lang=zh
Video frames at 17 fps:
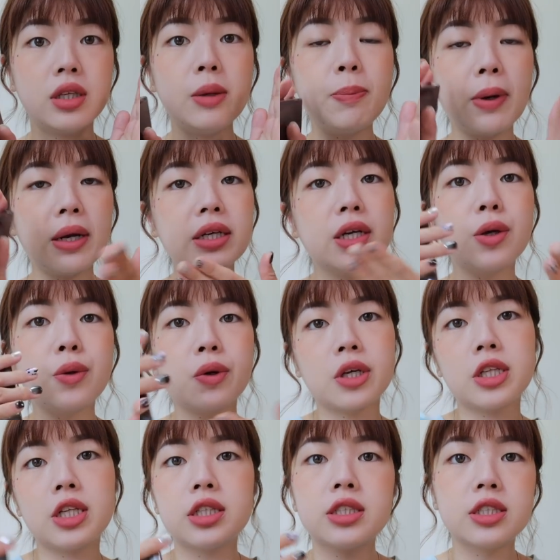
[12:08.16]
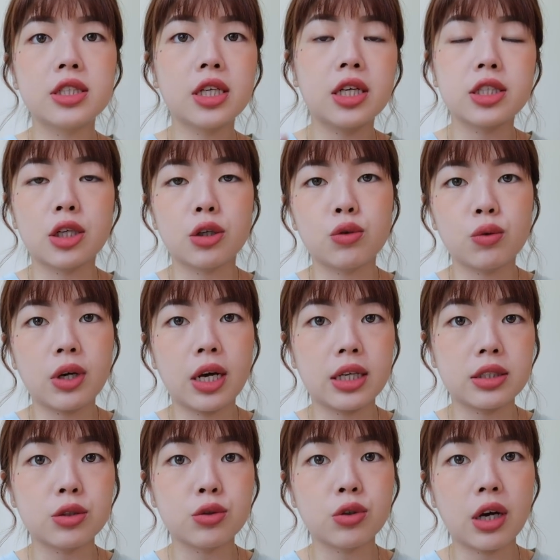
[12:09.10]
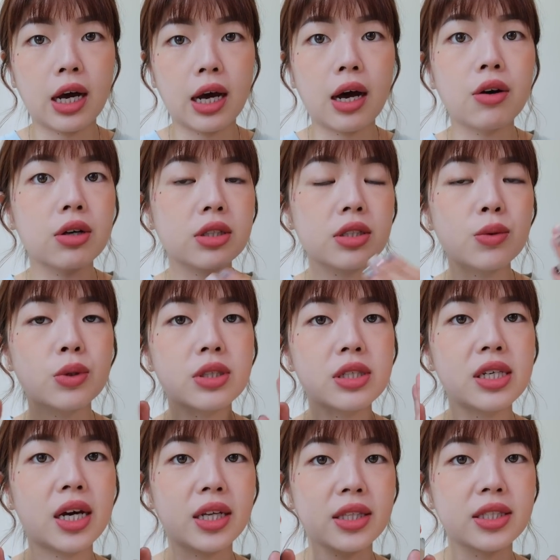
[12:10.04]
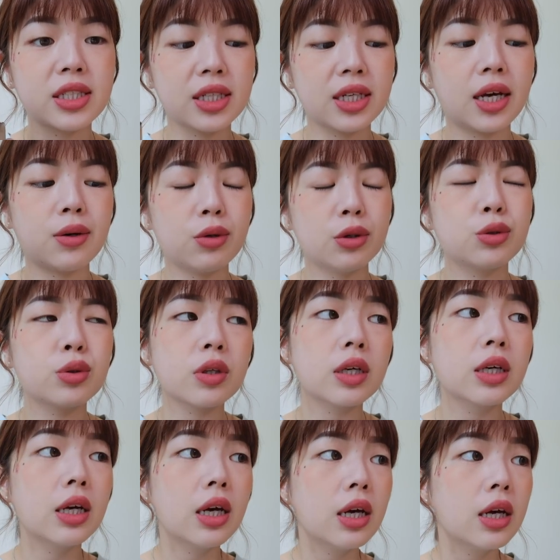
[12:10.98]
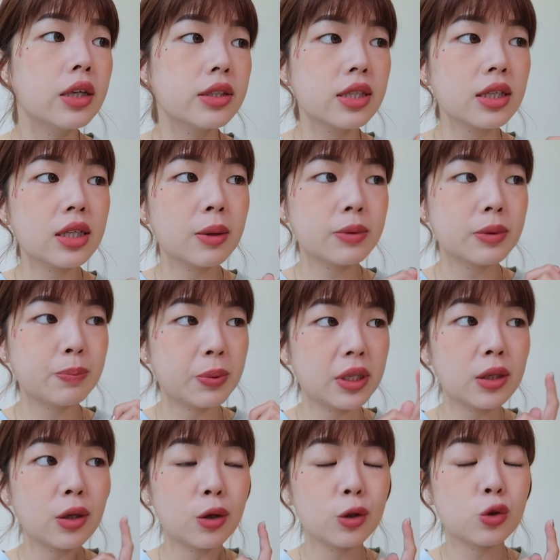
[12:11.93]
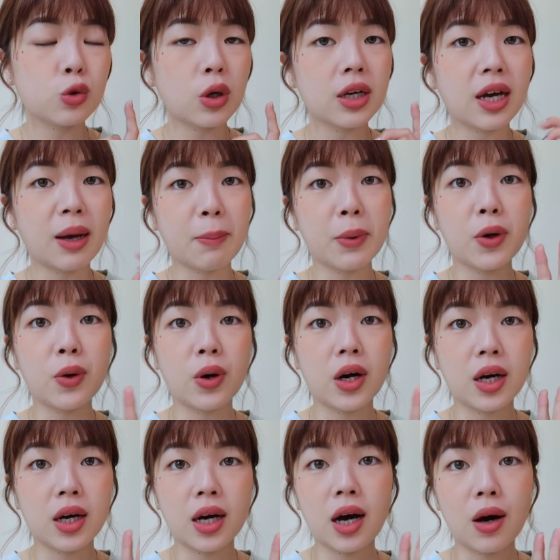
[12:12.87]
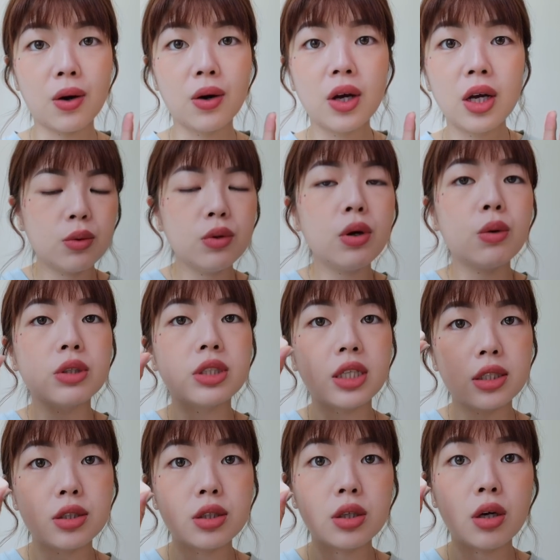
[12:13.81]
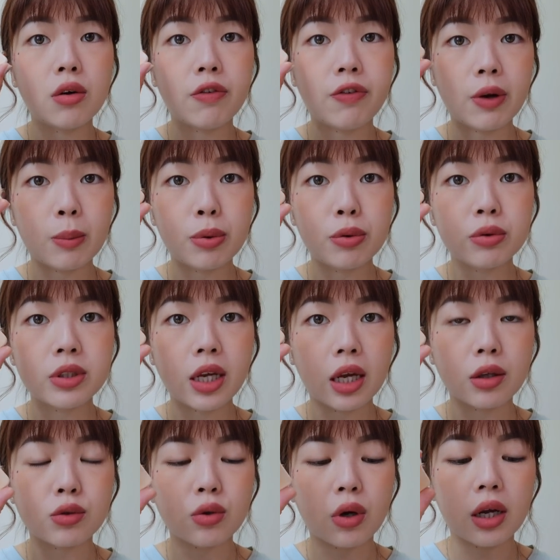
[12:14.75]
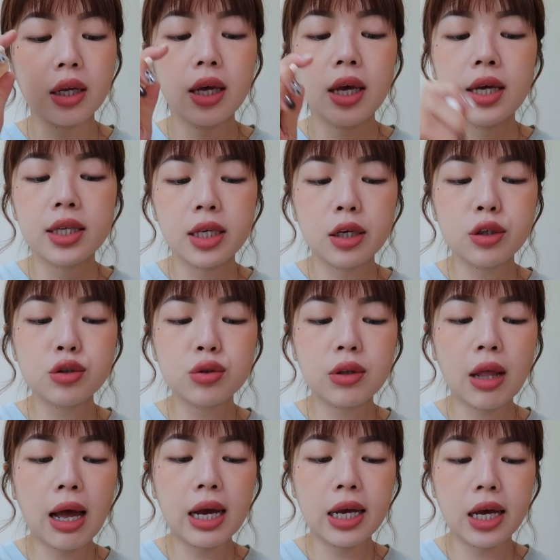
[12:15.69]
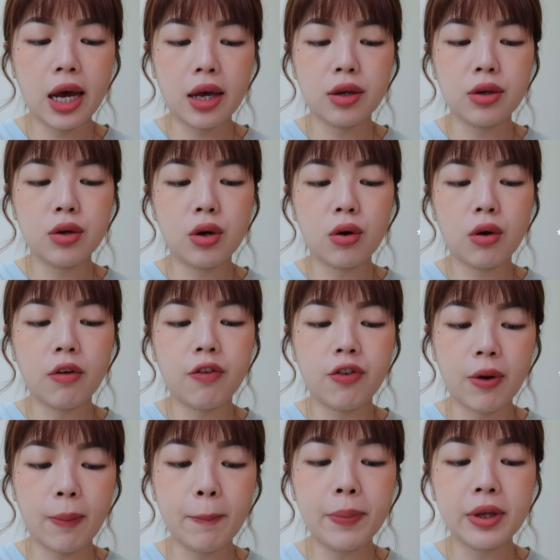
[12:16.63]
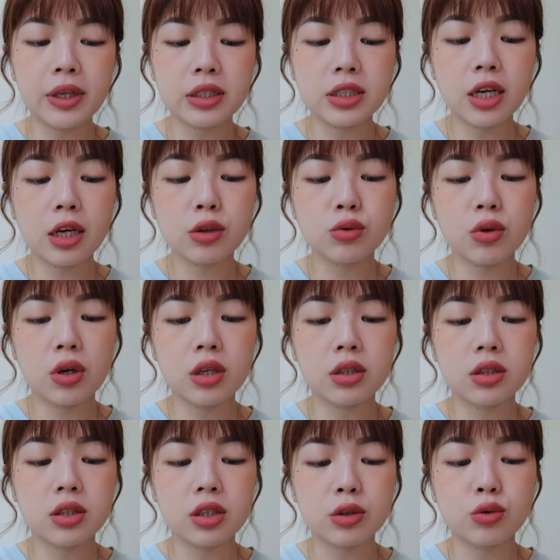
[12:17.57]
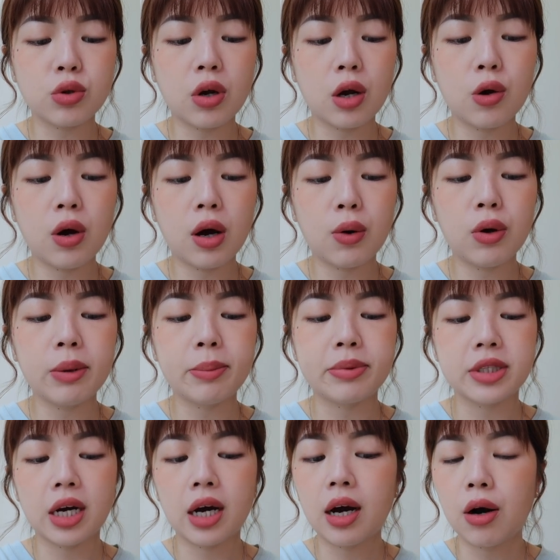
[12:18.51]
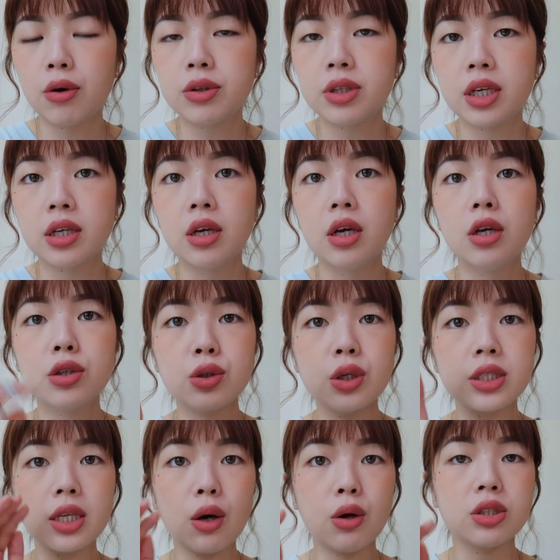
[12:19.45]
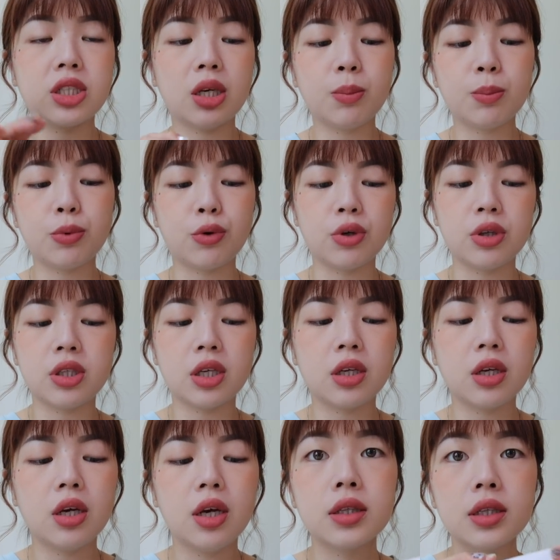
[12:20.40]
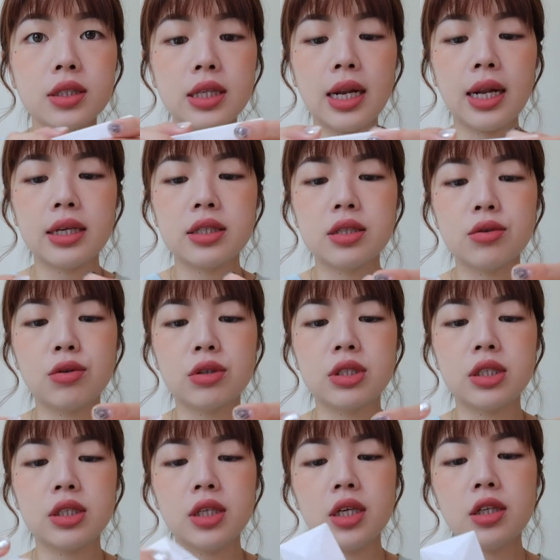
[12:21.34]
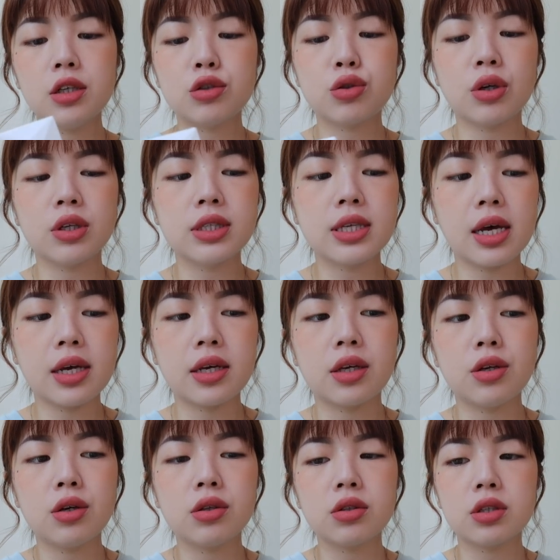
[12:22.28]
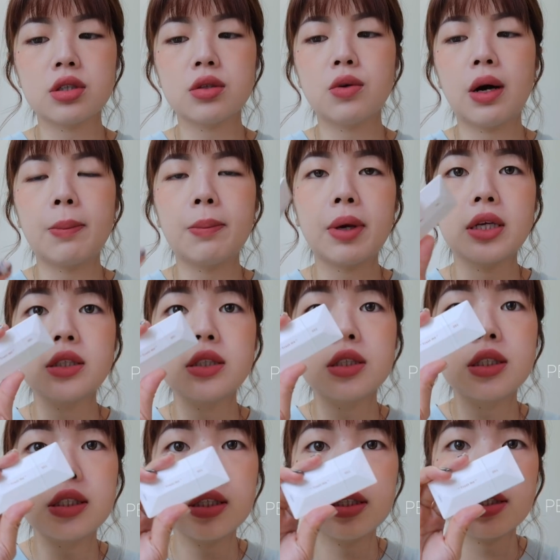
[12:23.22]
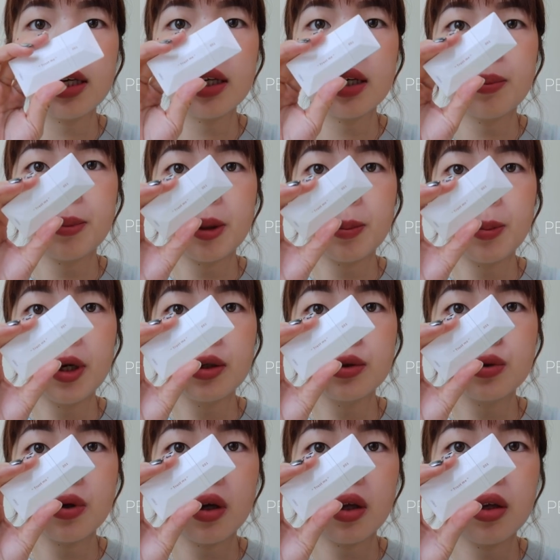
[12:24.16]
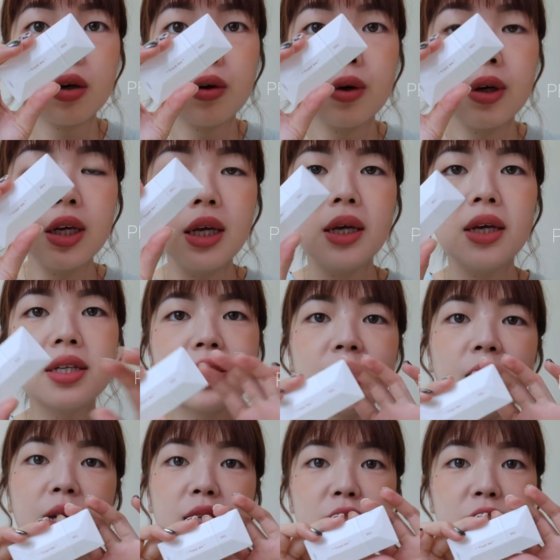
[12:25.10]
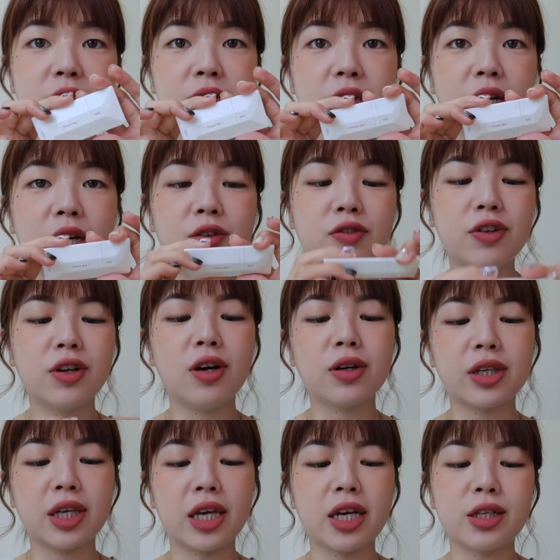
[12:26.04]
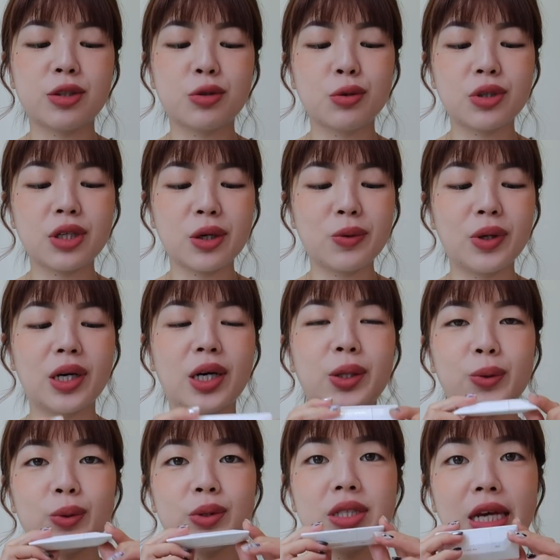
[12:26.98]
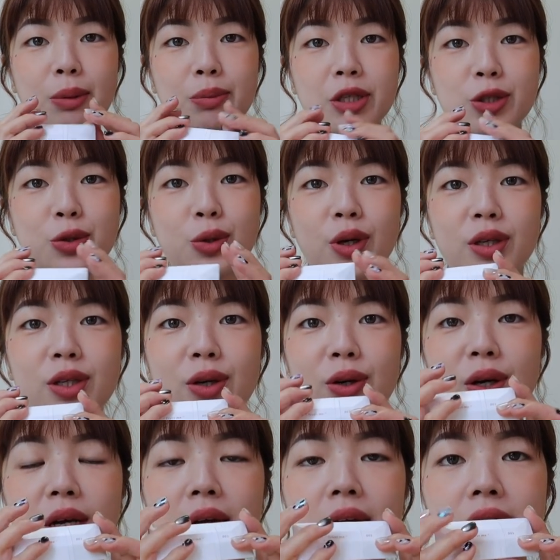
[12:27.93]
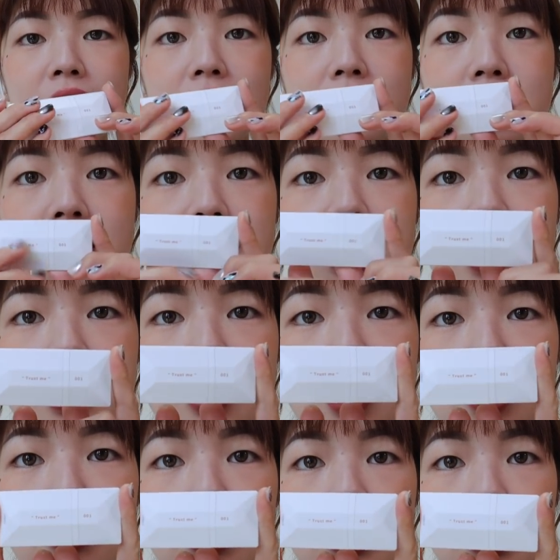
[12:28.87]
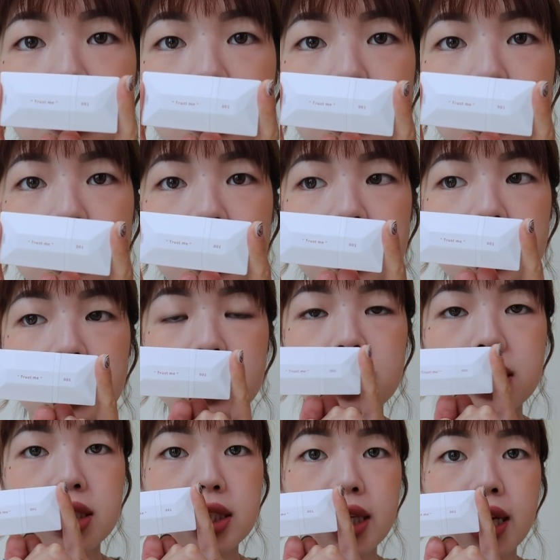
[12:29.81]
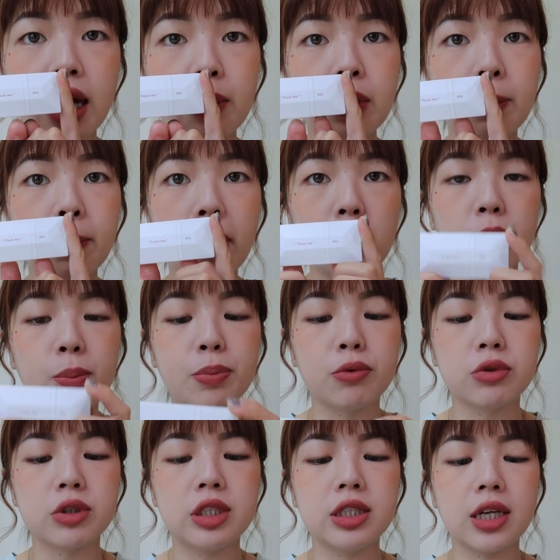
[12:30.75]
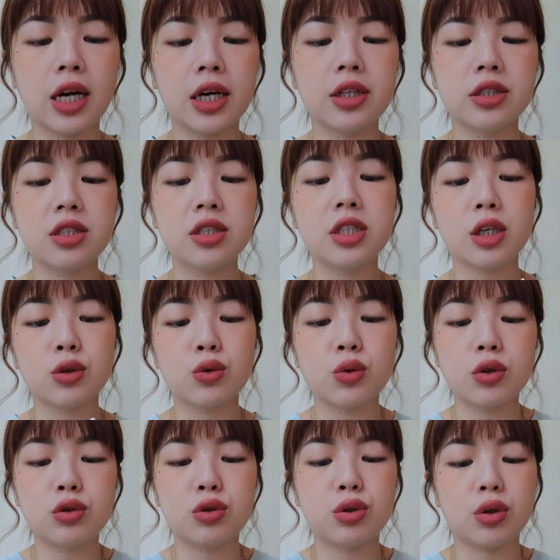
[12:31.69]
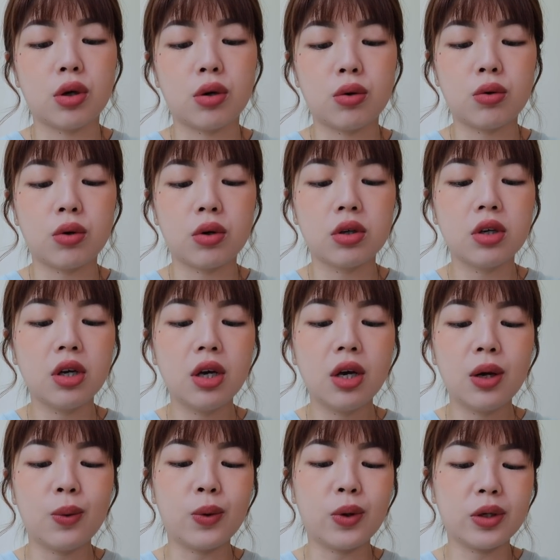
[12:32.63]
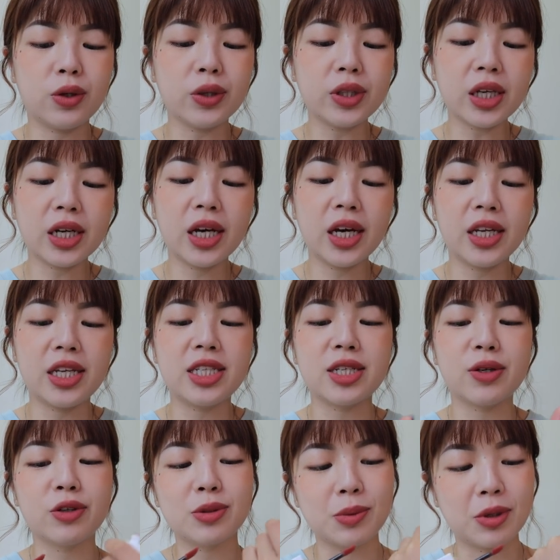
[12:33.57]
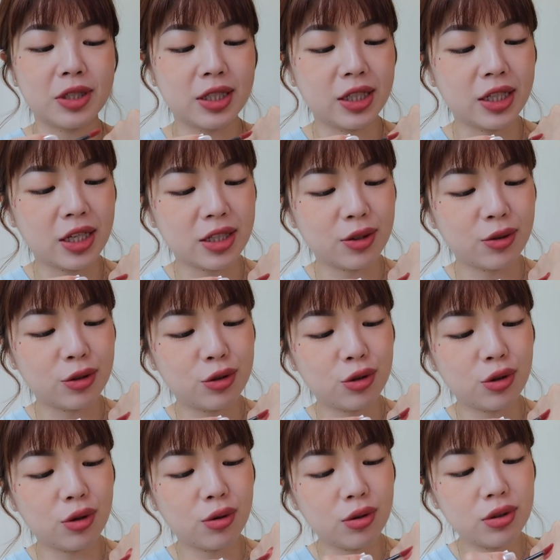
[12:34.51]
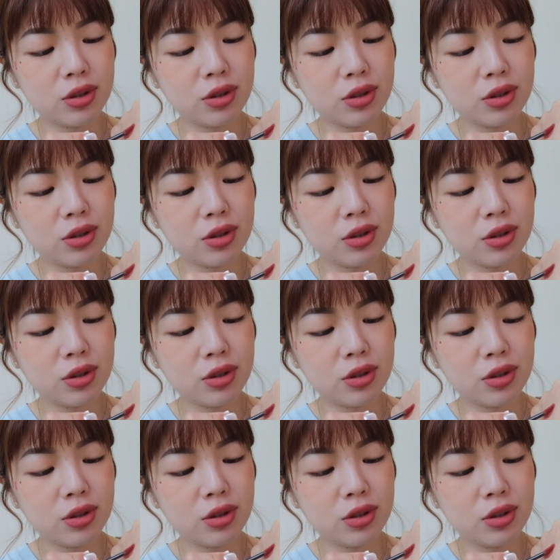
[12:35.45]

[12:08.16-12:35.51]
一般人与人的之间的角度看是觉得还好，可是我自己很近看会觉得这个鼻头的妆感没有很好，因为我今天是用粉扑上妆，也许它改用粉饼上妆的状况会比较好一点，就会稍微轻薄一点。那再来是我今天的唇彩也用的是完美日记的这个名片唇釉，上一期的 vlog 也出现过很多次他们的唇釉。那这个颜色因为是这几天他们帮我补寄来的，之前说缺货，我有点可以理解为什么这个颜色会缺货，